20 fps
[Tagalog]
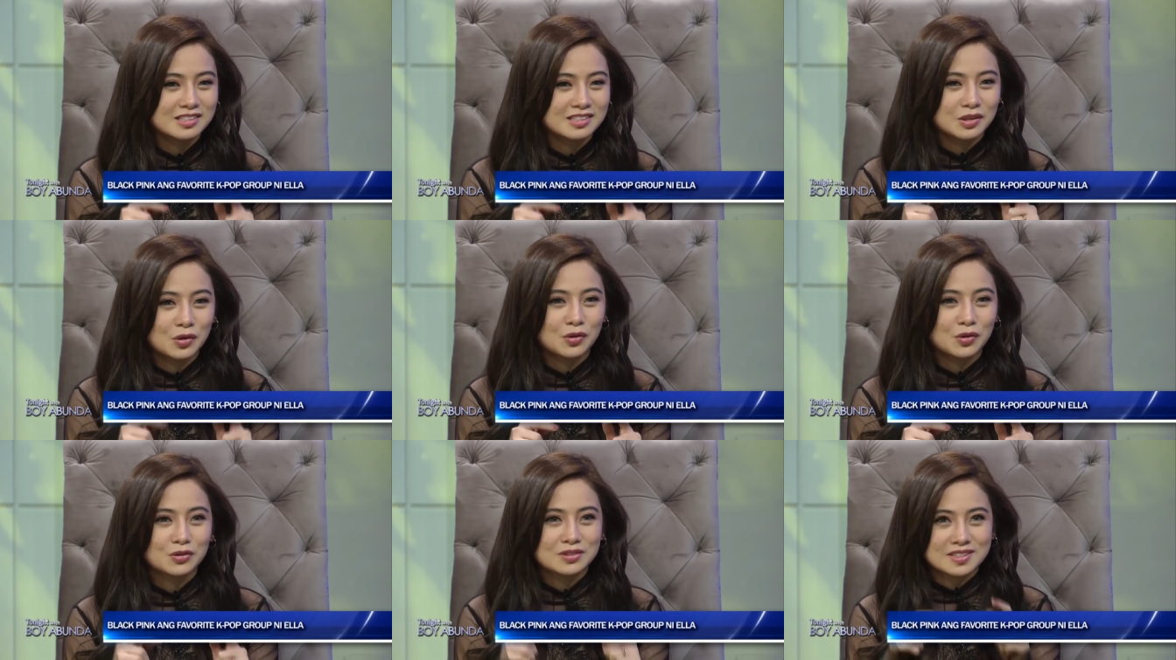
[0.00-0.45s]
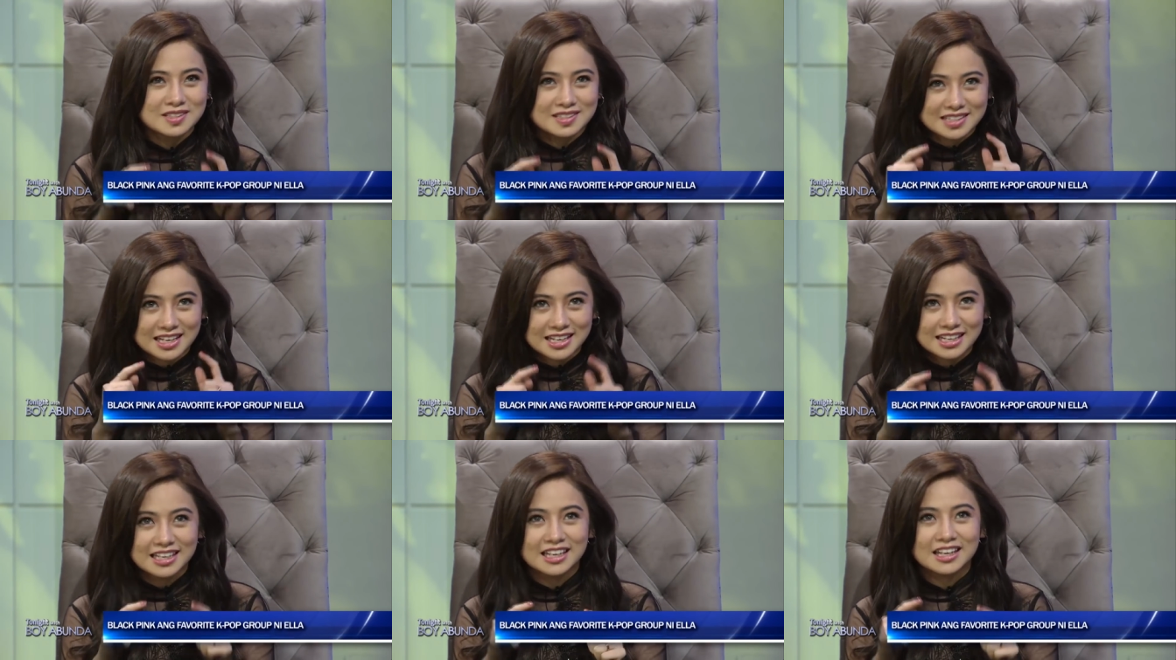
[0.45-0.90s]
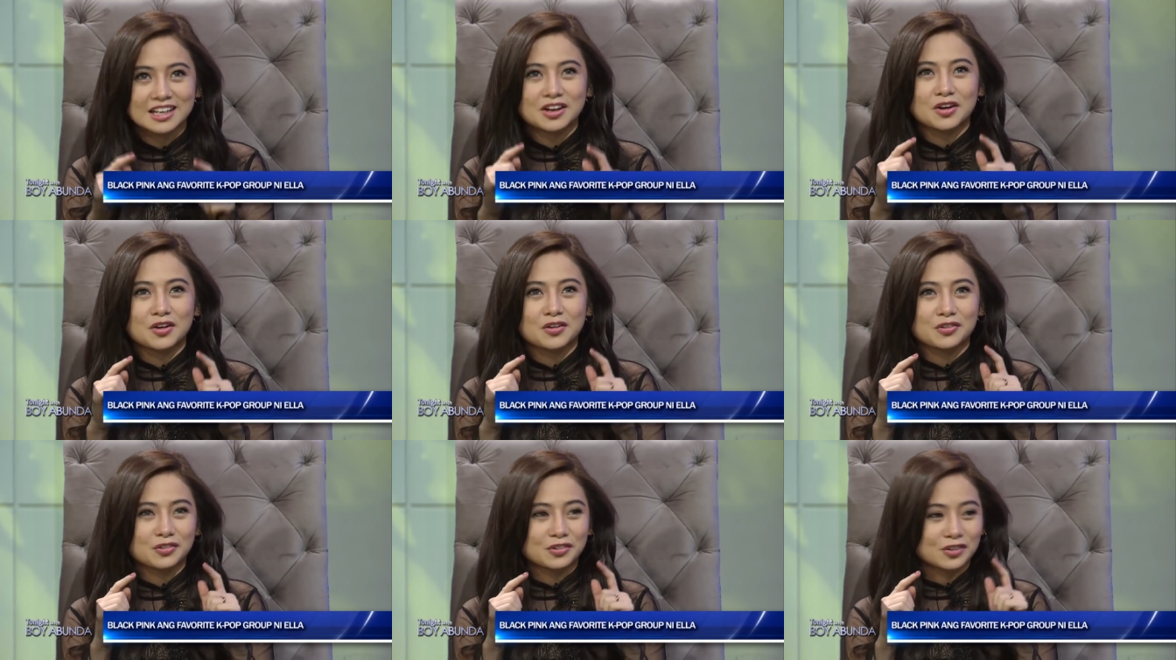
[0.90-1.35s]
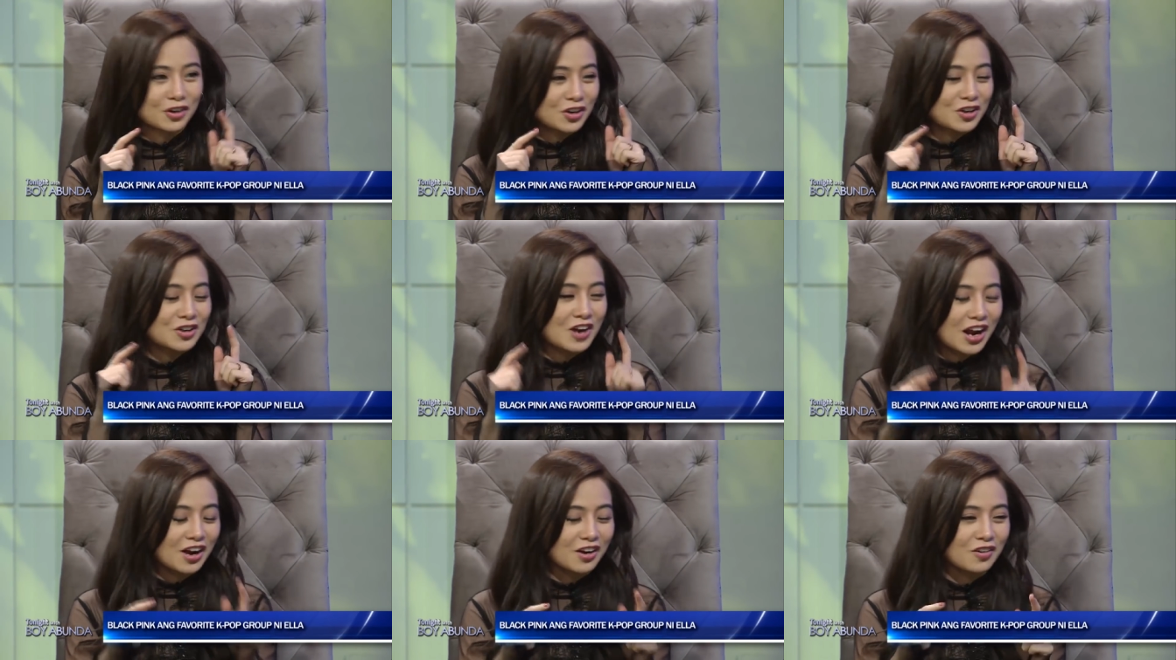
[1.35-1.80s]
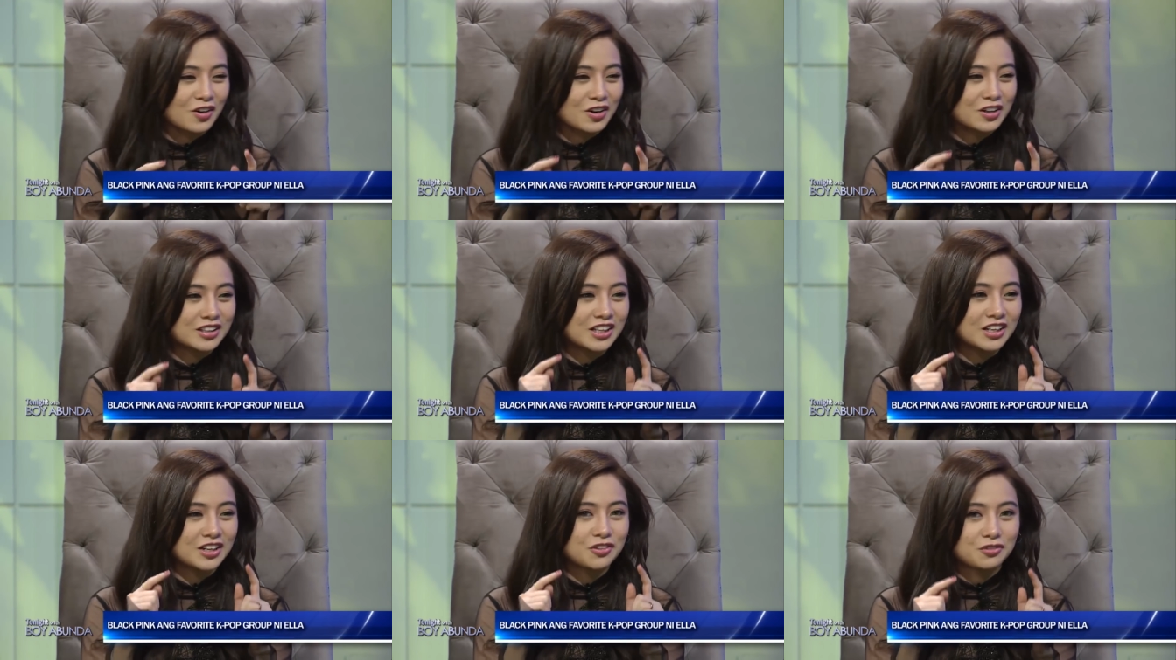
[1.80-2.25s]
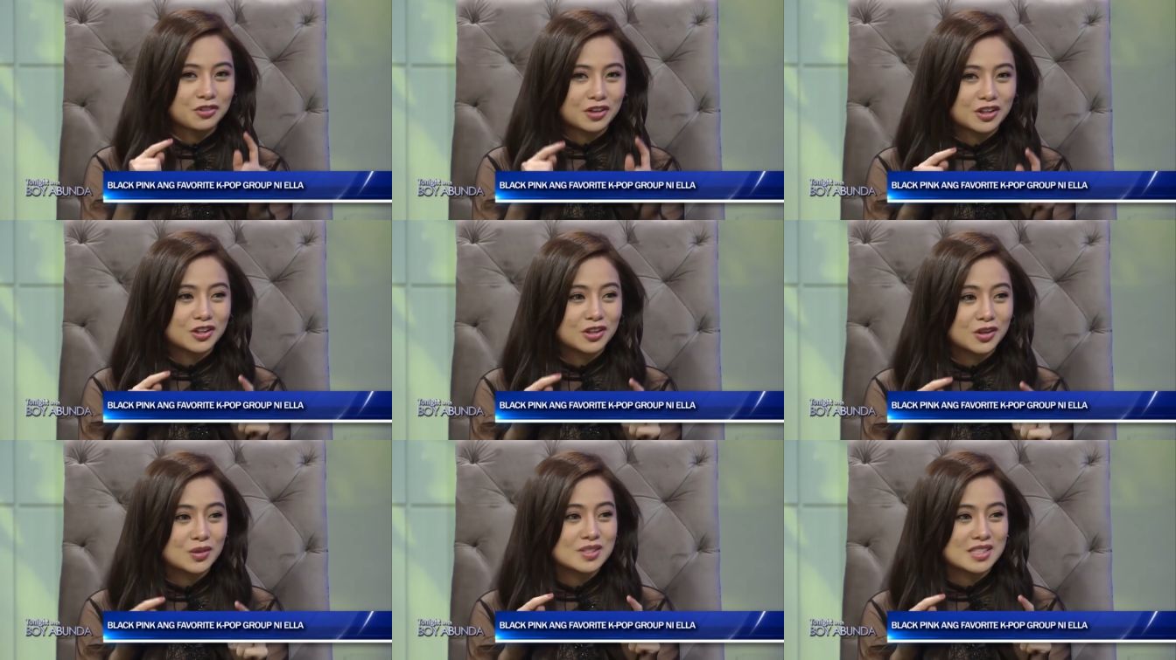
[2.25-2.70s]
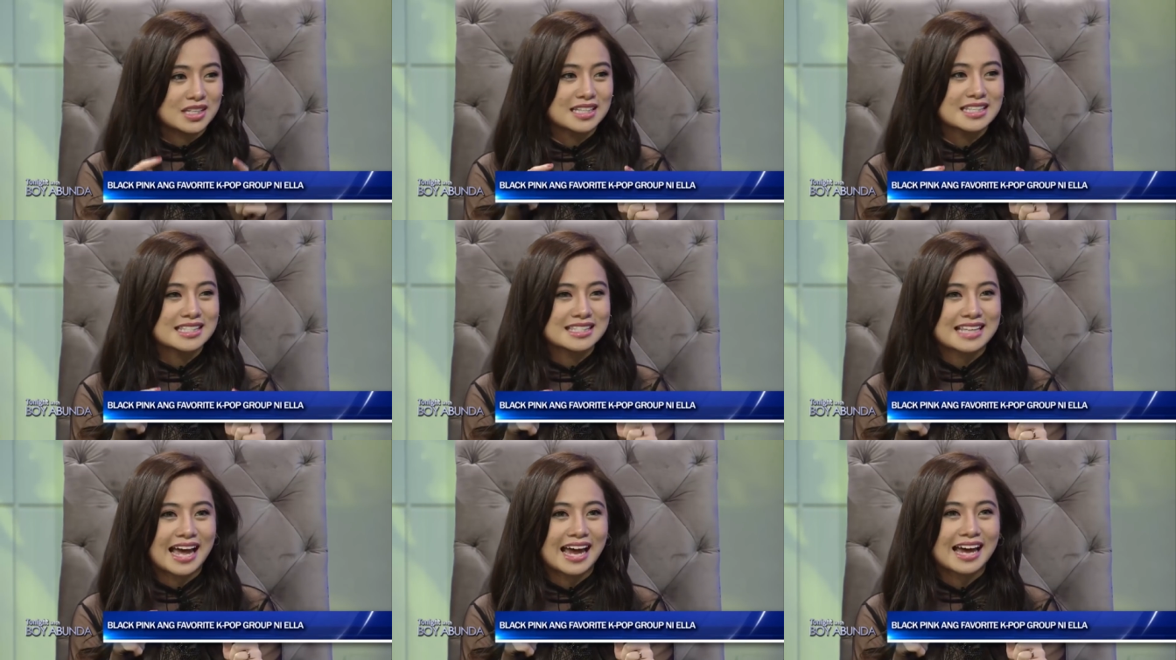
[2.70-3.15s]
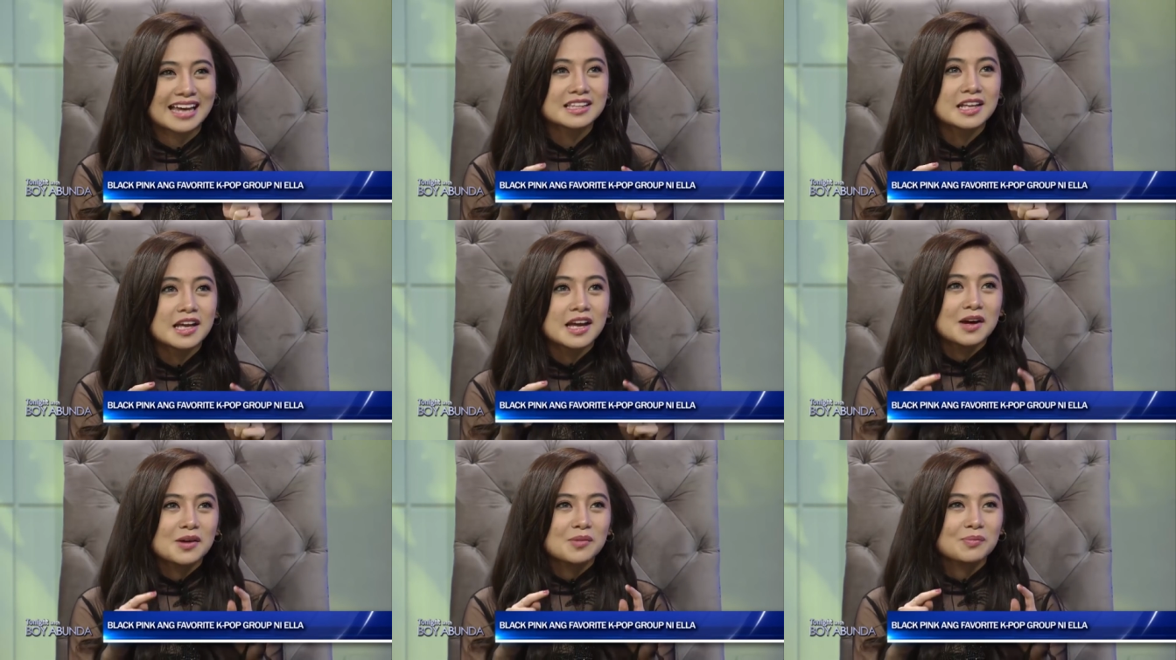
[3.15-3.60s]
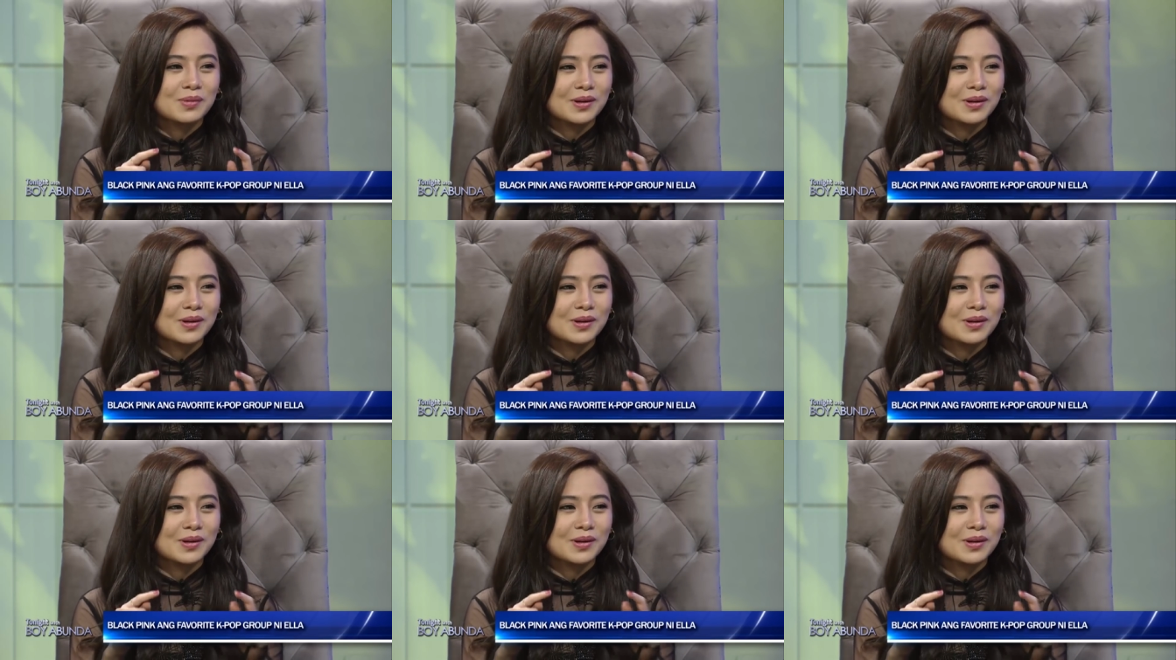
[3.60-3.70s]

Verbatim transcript: no taking of recording videos mm-hmm. inside. Mm -hmm.